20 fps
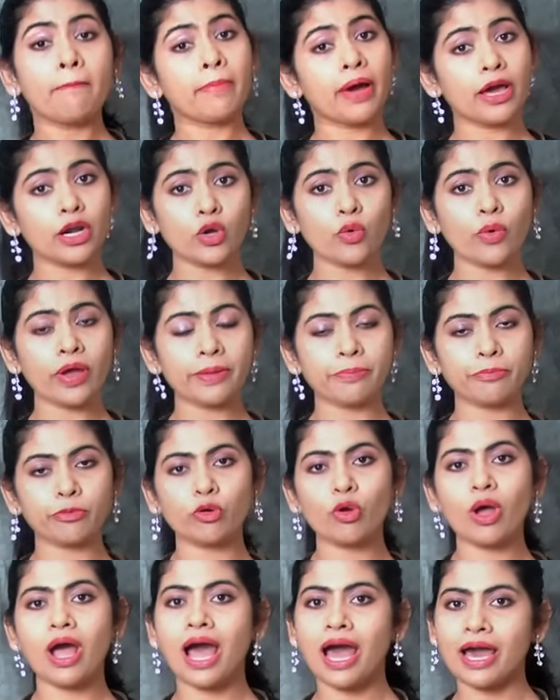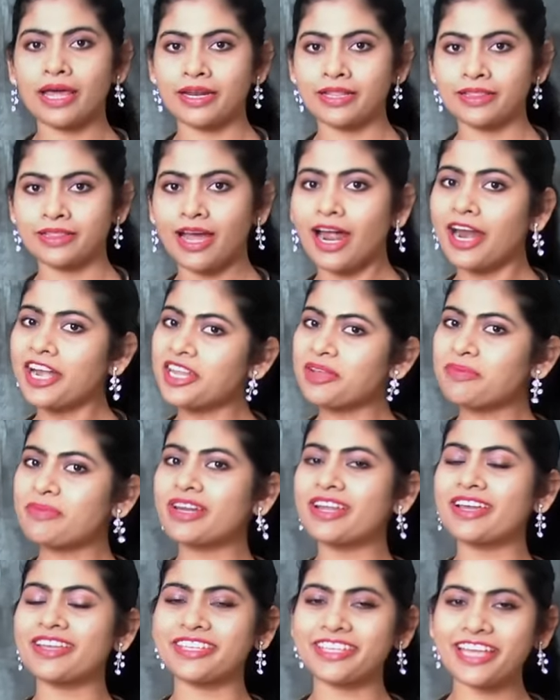మరోవైపు ఆనంద్ అంటే
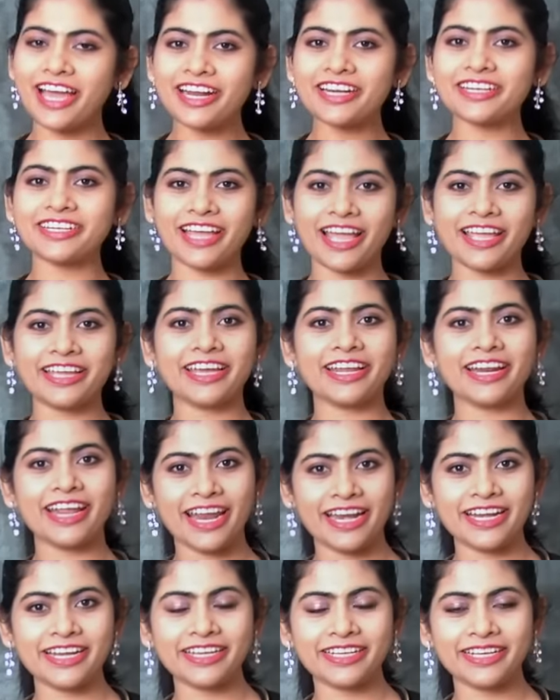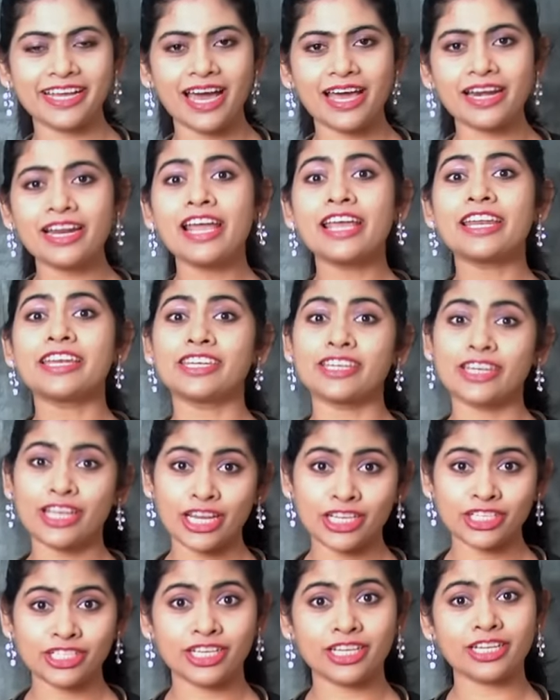మన యంగ్ టైగర్ ఎన్టీఆర్
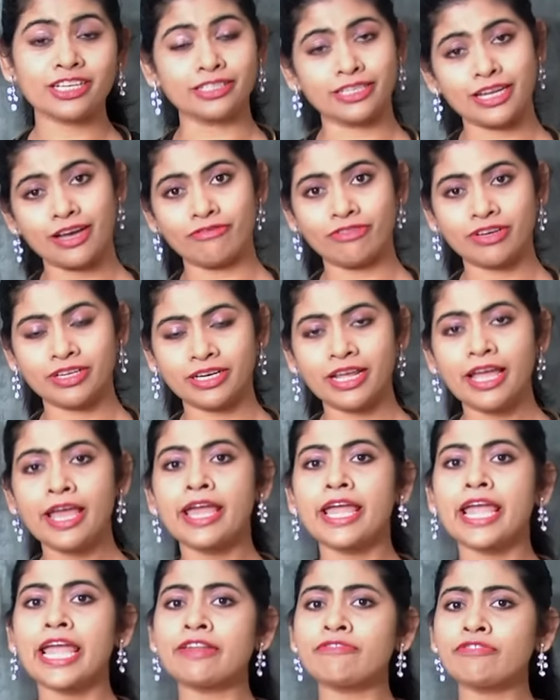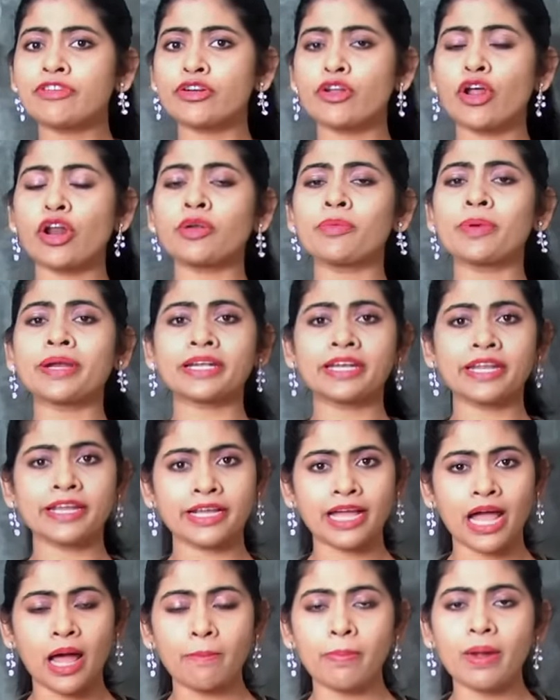నేచర్ లవర్
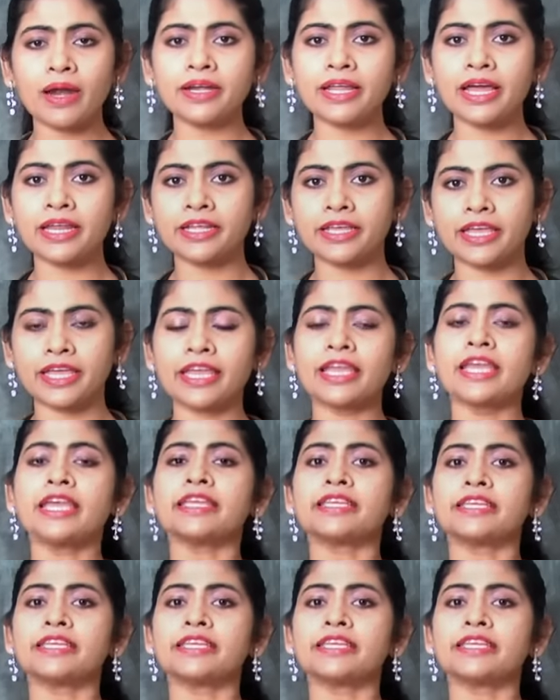ఎన్విరాన్మెంట్ని కాపాడడానికి